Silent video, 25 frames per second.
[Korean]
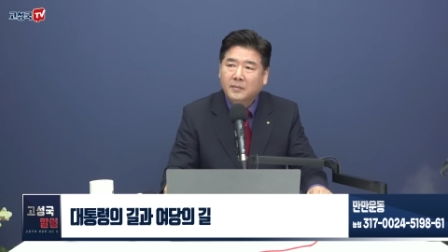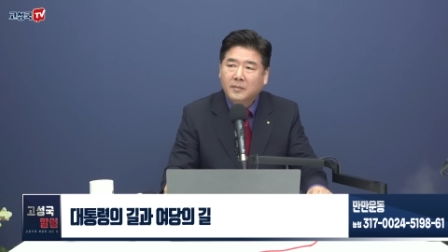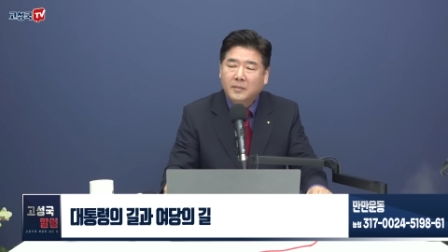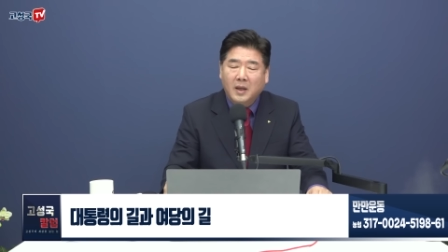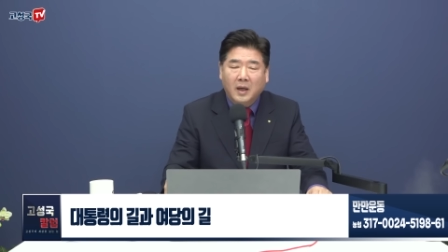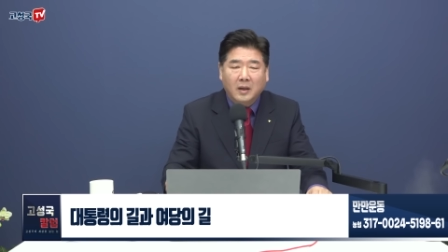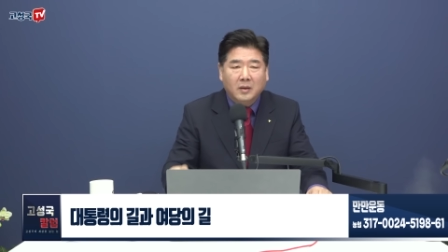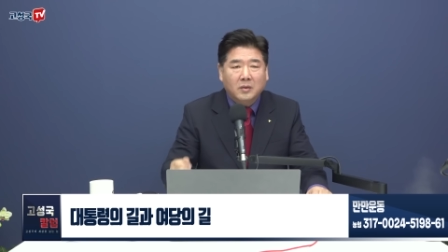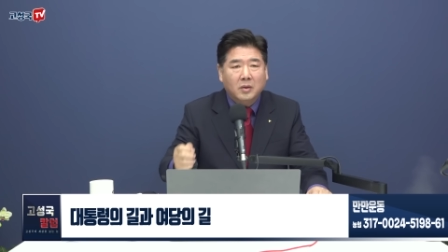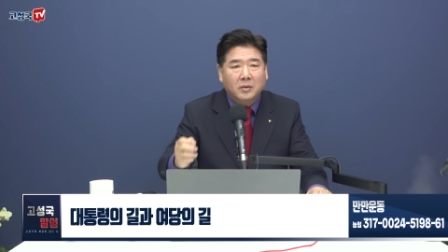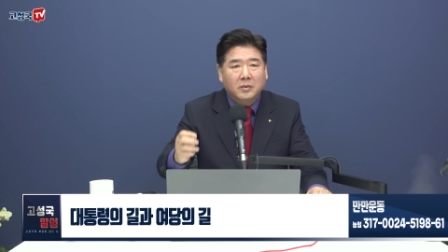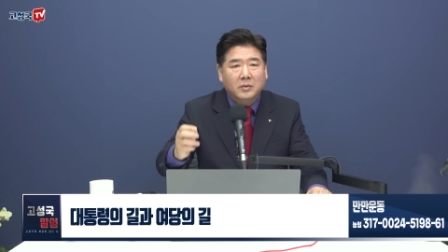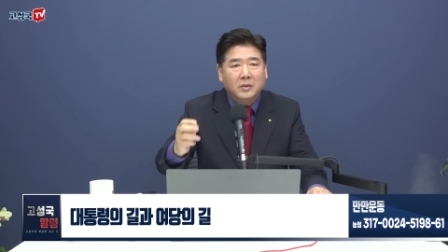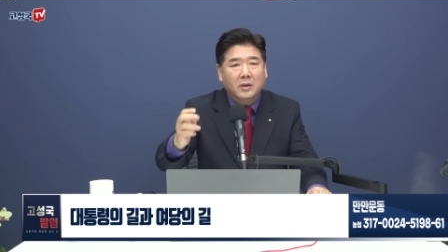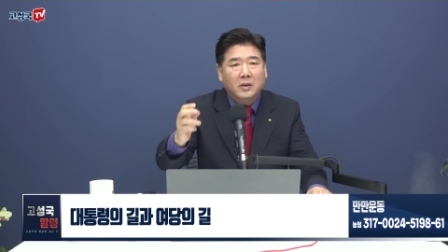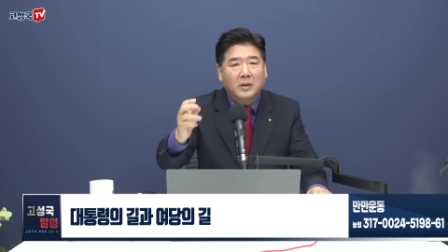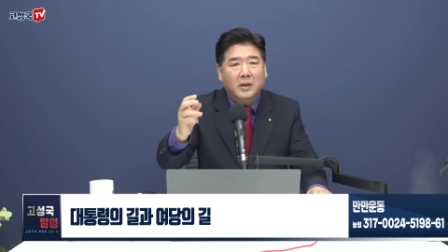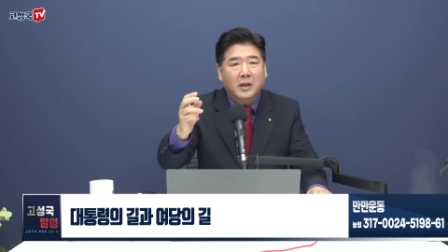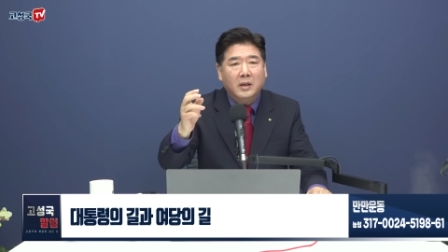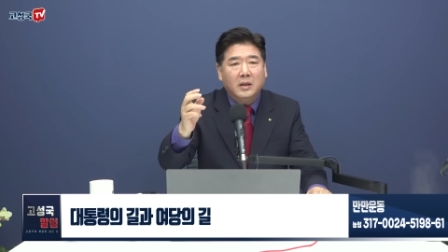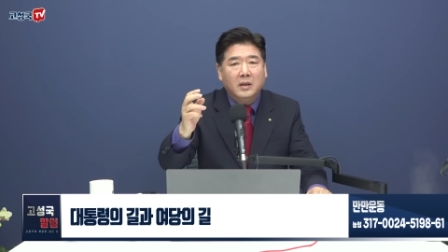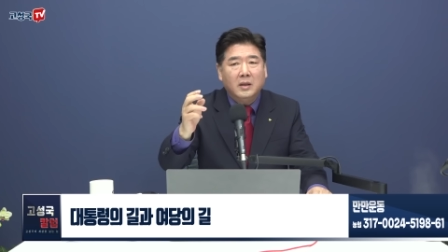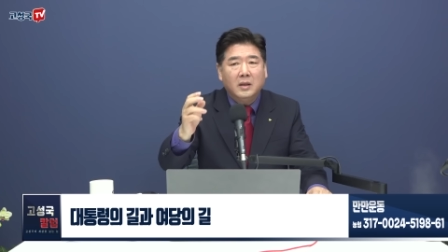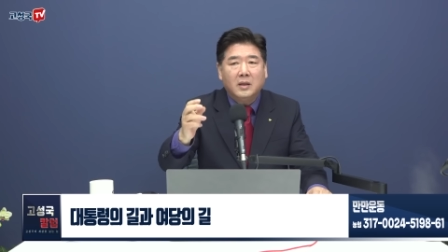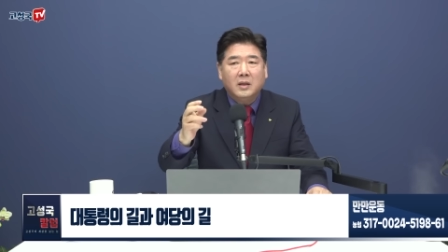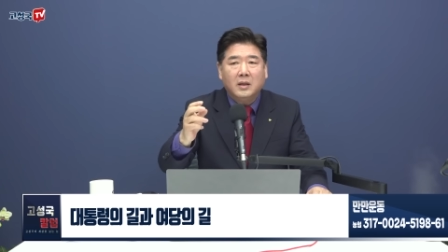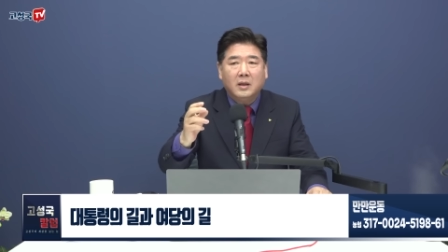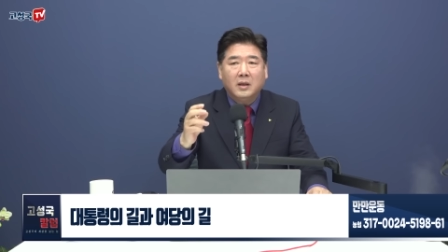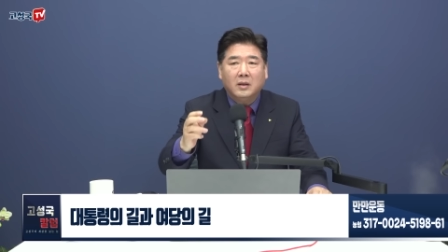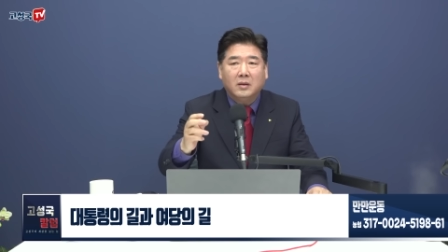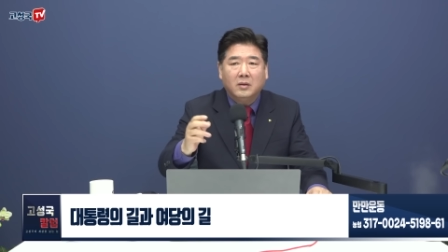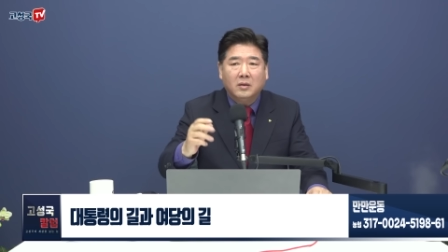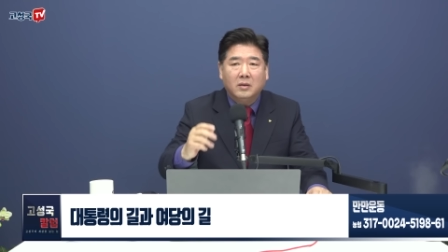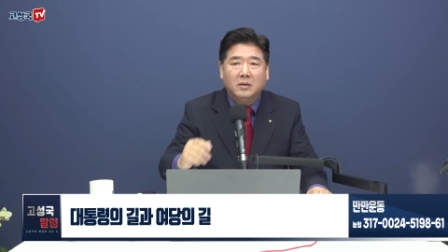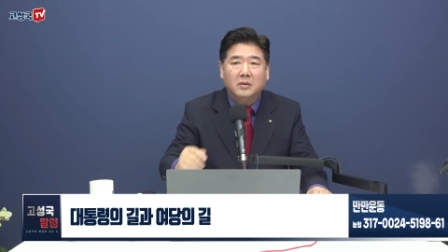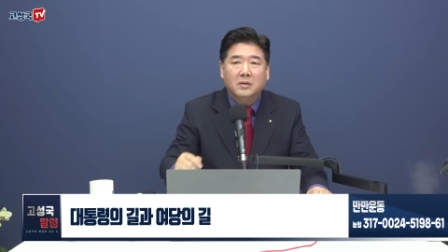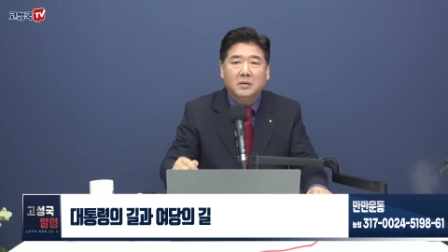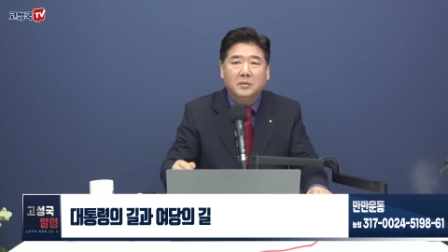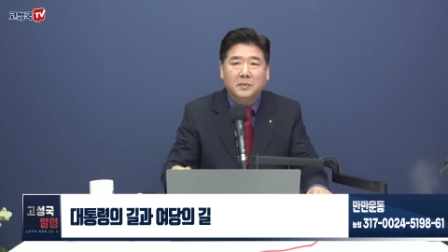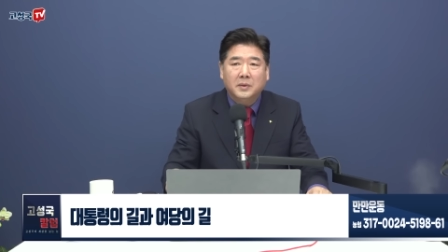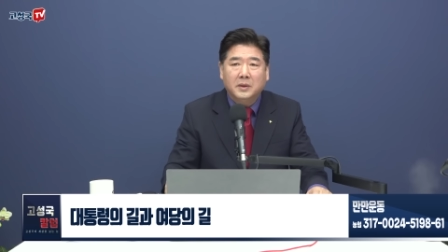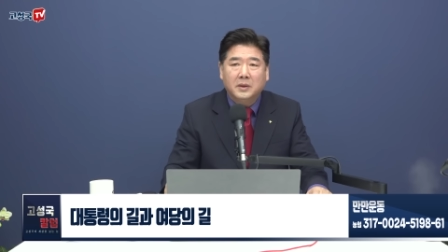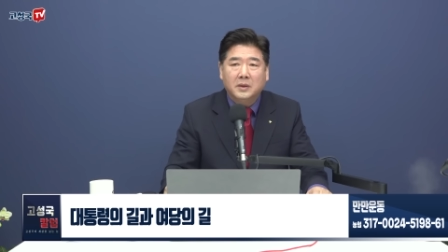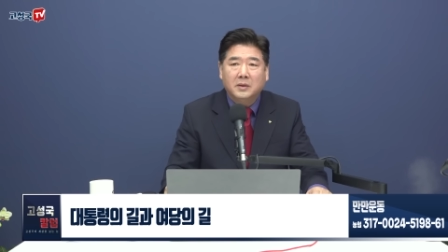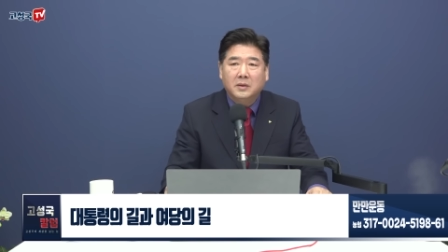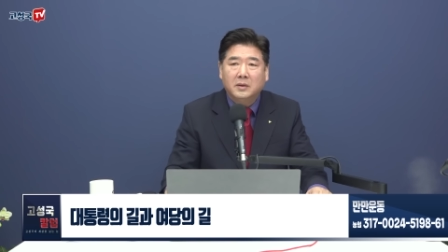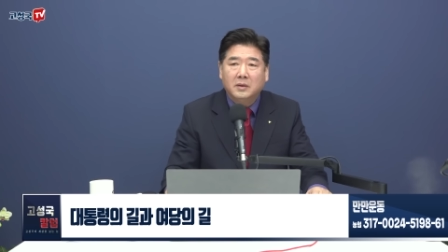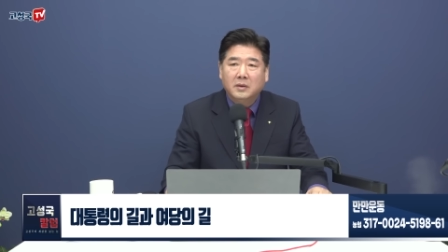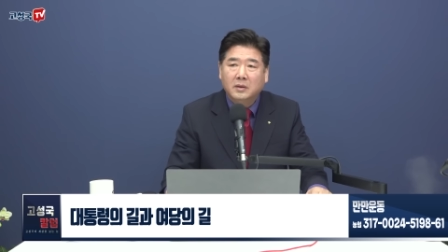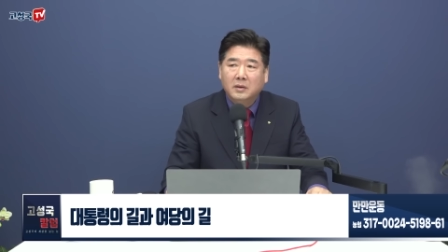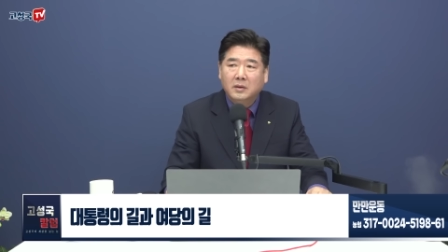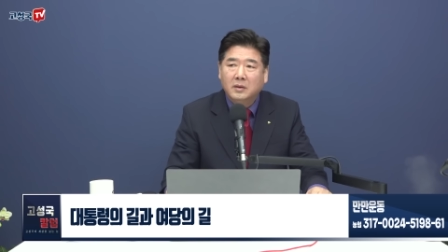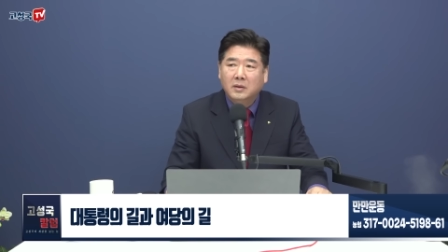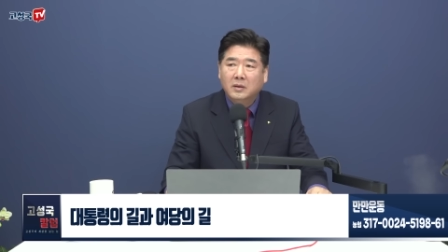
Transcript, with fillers: 대통령의 인기가 떨어지면